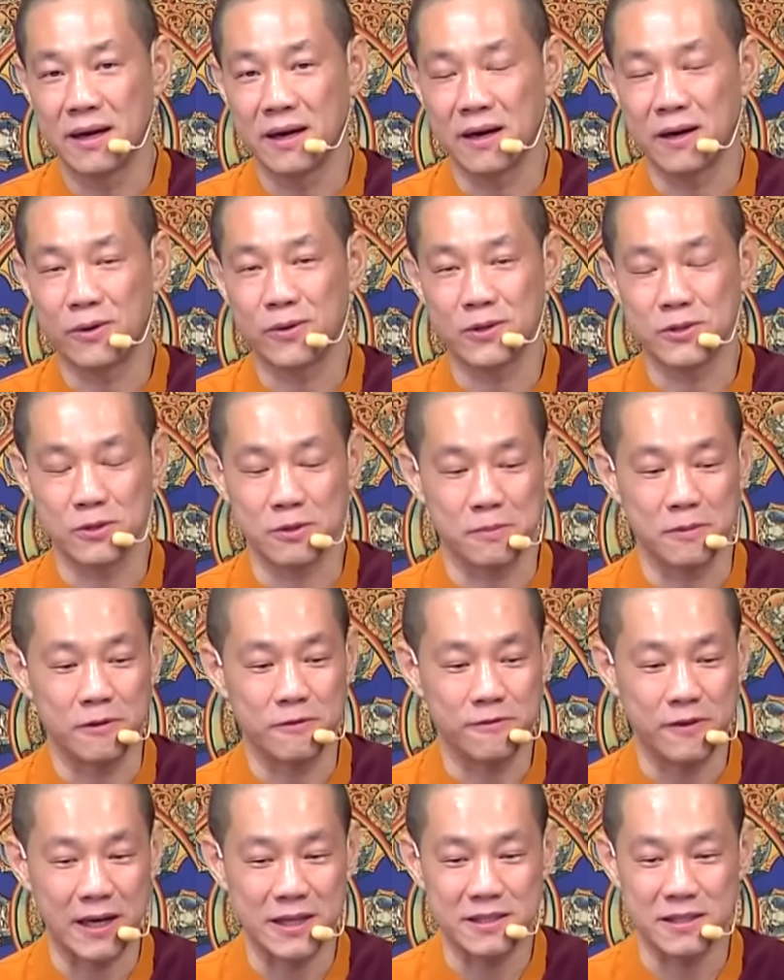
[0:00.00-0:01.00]
啊，或者我
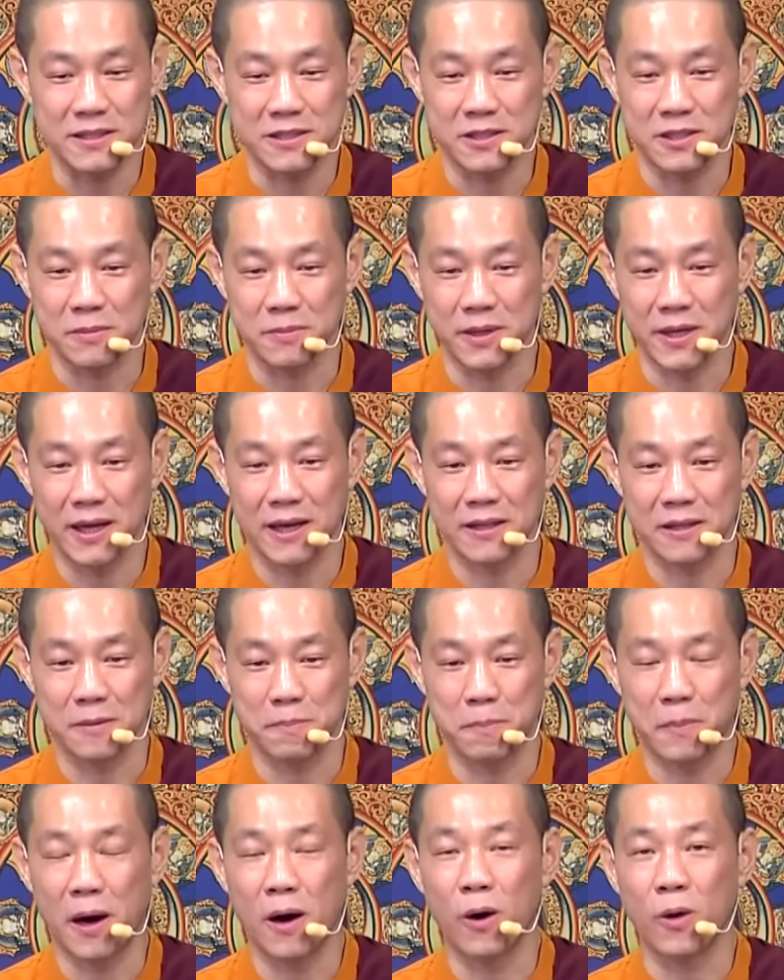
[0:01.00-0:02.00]
们发生什么样的
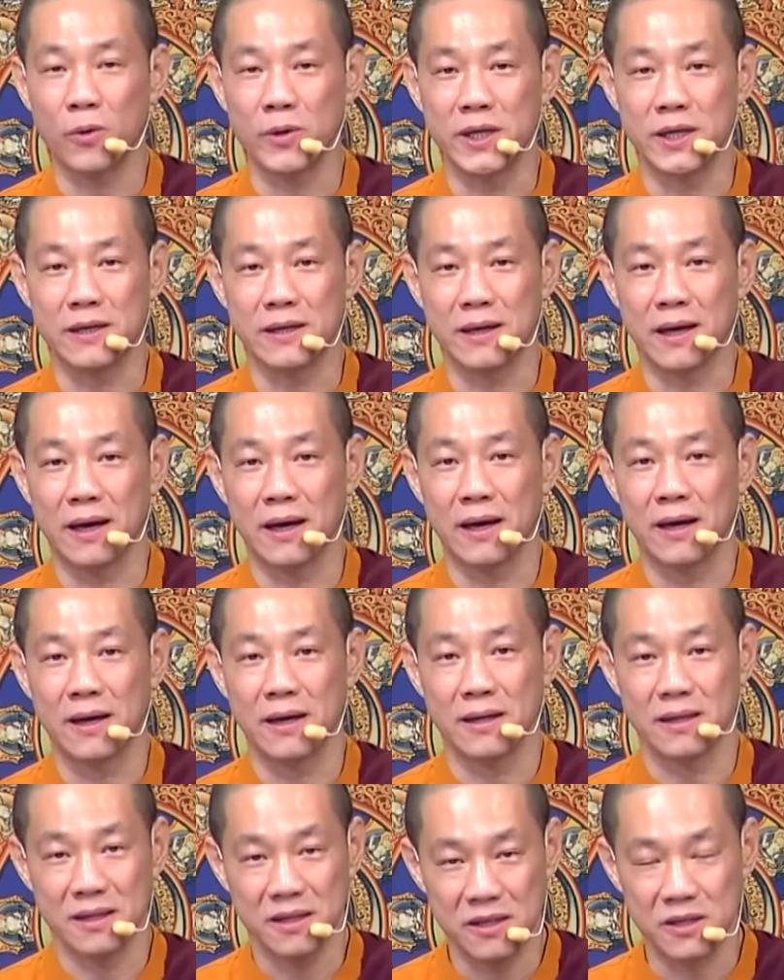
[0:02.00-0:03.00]
报应啊？
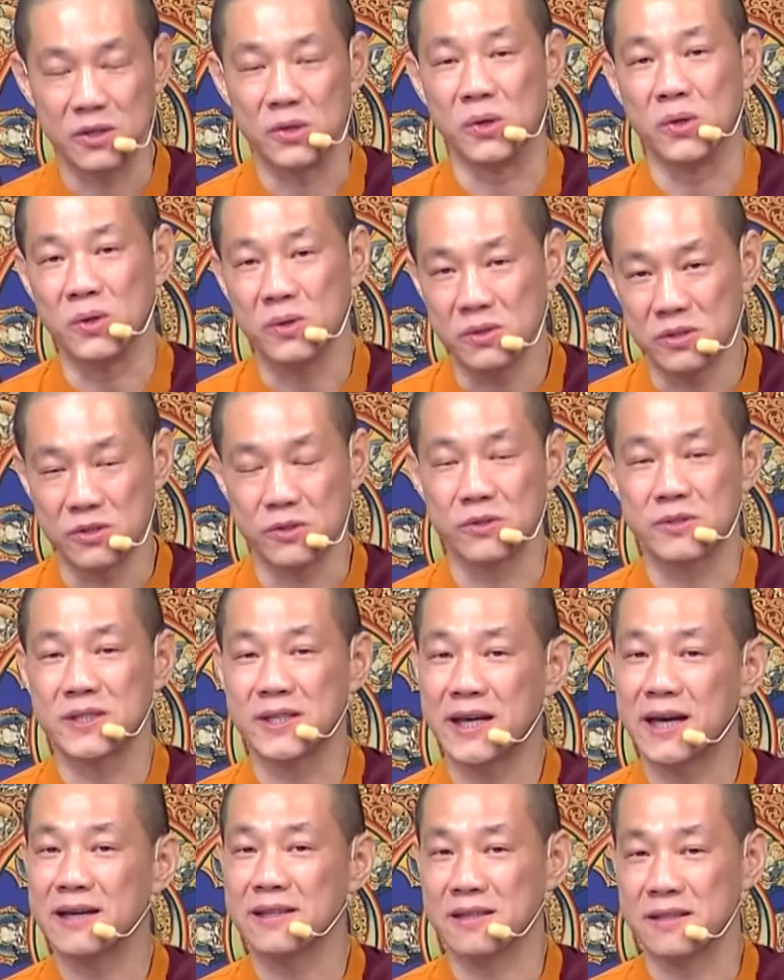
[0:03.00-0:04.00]
那有
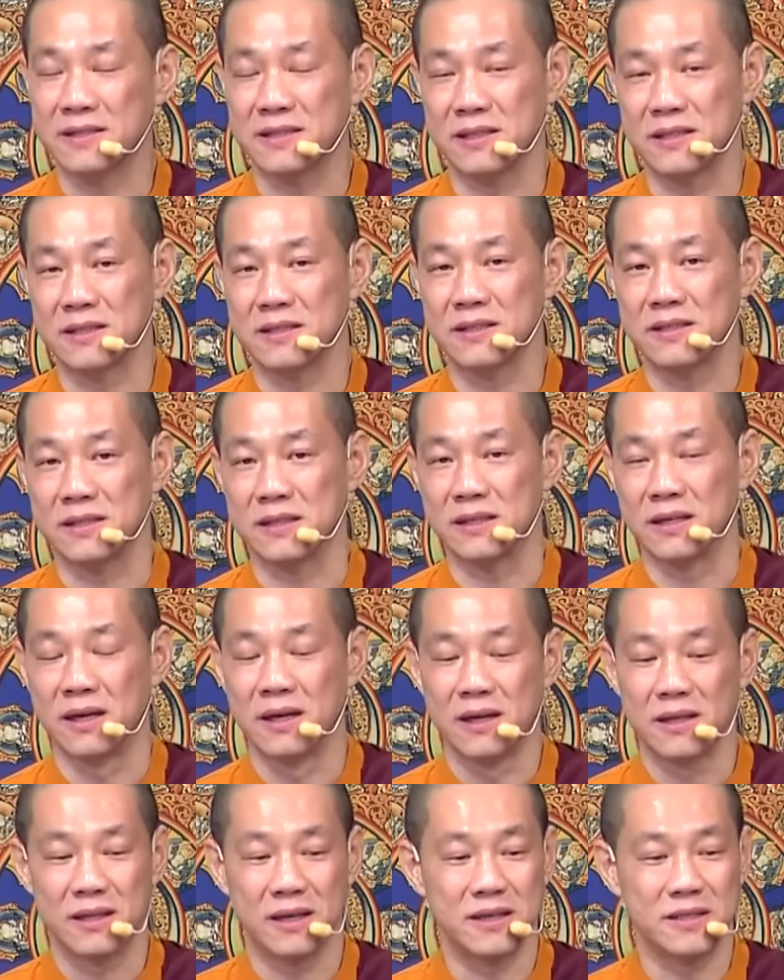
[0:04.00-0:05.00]
这样的情形，
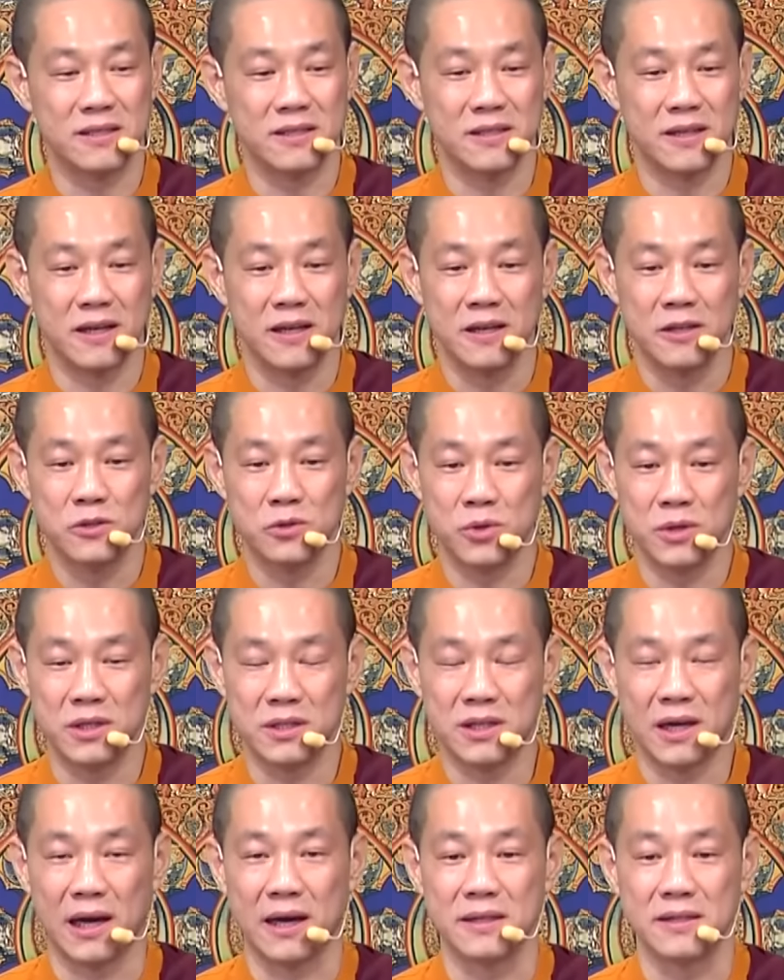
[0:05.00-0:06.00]
但是呢，最
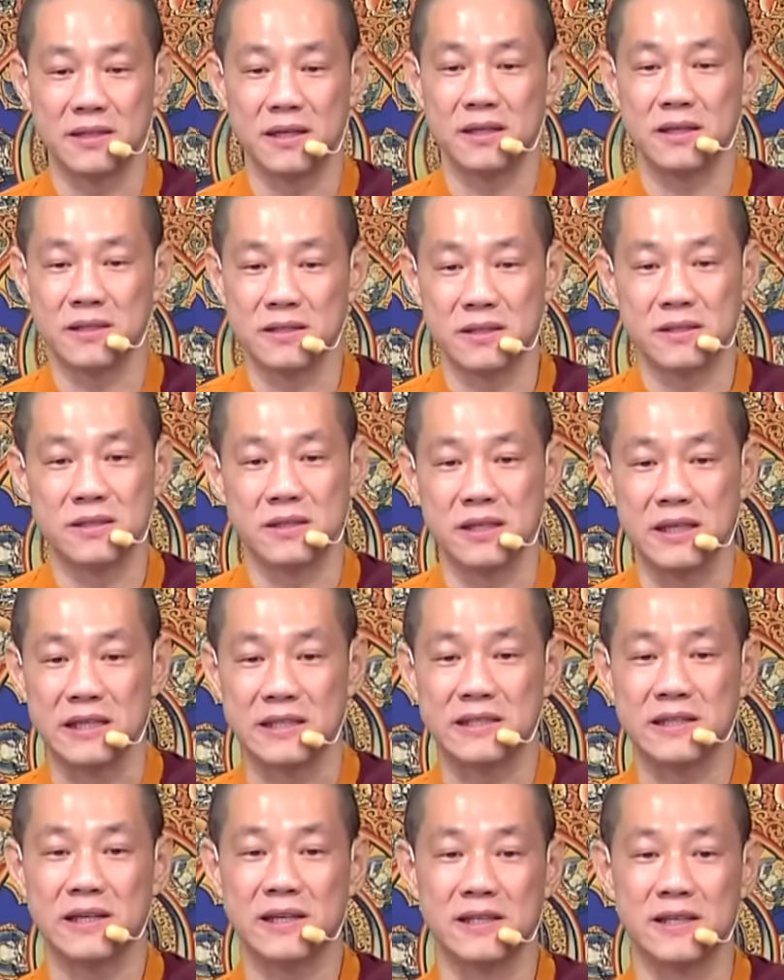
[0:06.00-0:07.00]
常见的就是你
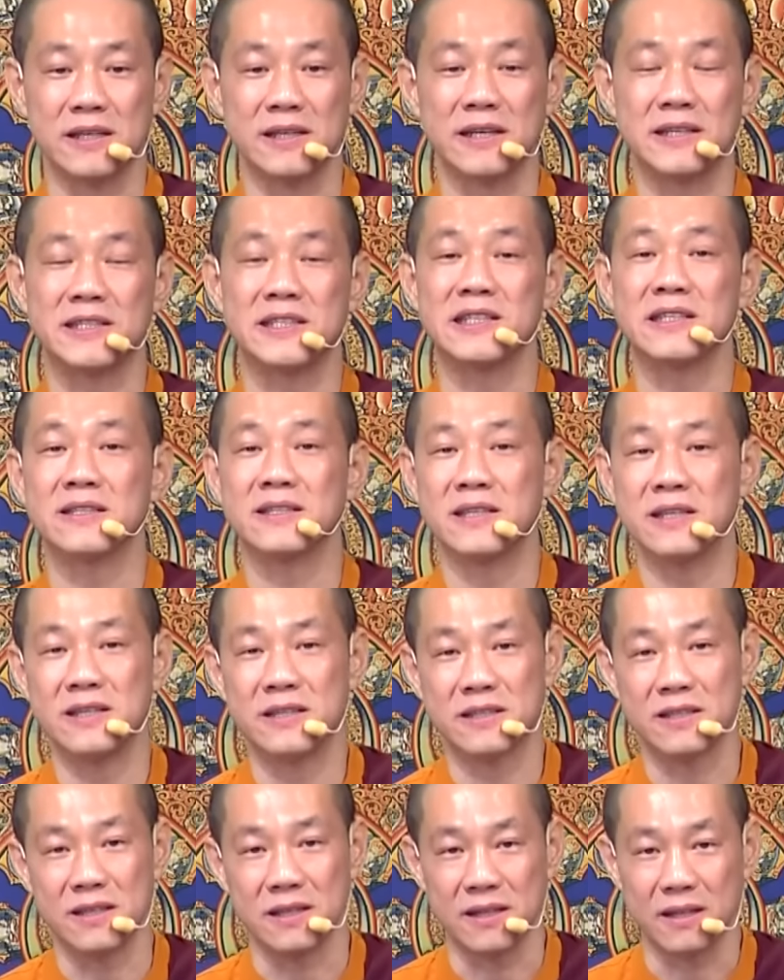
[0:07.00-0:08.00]
这个人的精
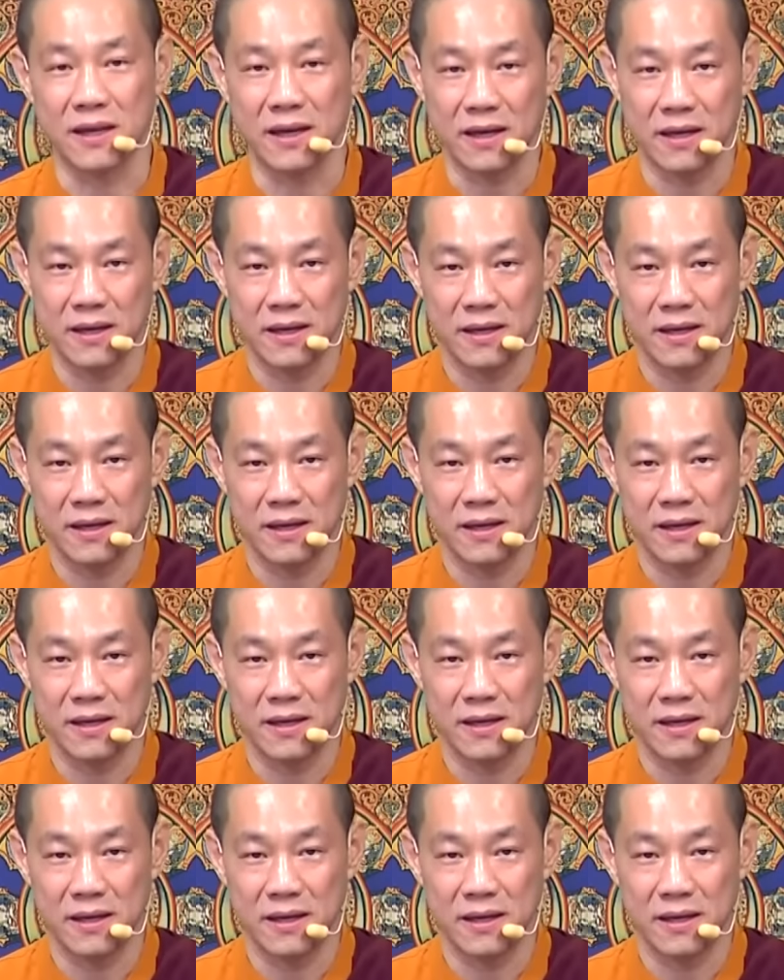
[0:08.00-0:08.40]
气神呢、